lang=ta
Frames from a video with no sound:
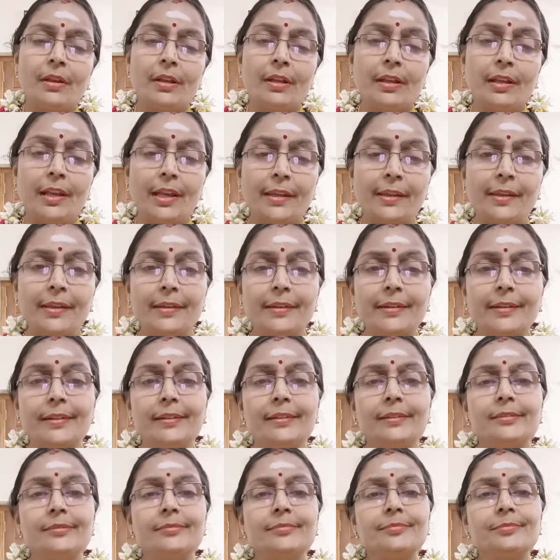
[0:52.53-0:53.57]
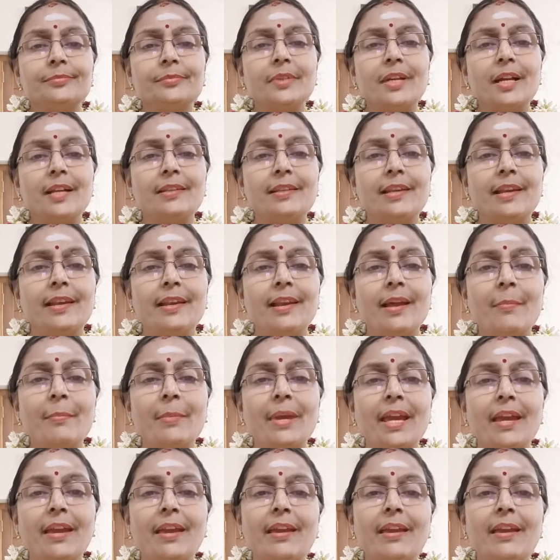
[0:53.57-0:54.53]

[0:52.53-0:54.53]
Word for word: இலக்கியங்கள் அதில் எல்லாமே